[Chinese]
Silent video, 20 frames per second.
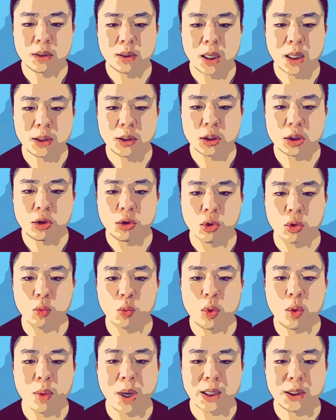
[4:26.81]
它只有
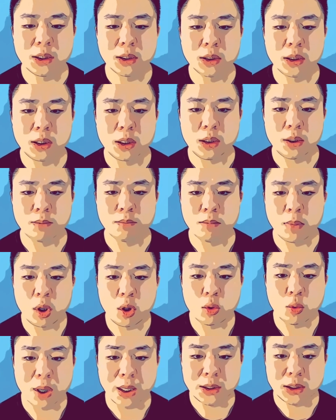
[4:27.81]
未完成体，没
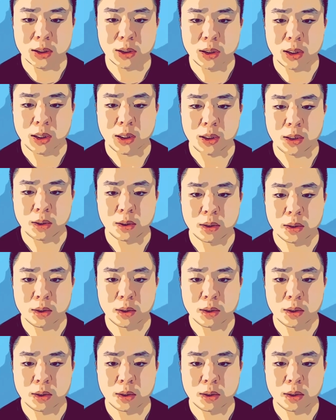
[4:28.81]
有完成体。